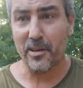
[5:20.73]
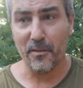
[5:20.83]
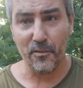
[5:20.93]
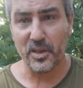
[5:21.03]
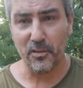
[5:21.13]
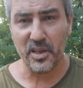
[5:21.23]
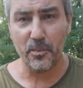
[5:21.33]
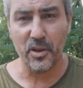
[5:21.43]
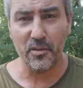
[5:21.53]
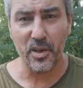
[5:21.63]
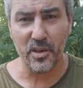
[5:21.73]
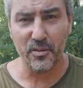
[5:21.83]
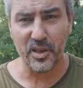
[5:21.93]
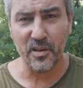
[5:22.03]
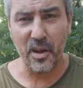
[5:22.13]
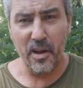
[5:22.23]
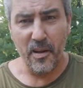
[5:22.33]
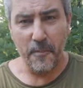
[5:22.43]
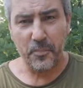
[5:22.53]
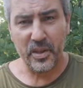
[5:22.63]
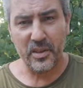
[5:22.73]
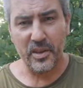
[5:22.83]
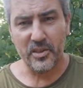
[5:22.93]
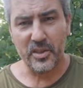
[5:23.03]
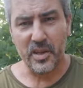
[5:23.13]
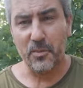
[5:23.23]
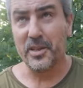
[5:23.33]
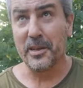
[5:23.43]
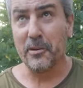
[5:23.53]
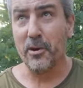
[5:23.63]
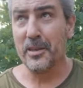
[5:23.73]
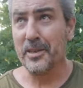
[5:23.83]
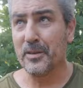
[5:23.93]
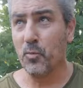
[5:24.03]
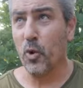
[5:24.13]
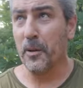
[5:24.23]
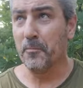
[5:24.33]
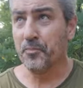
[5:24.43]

Там за мгновение все эти самые закрываются сборы.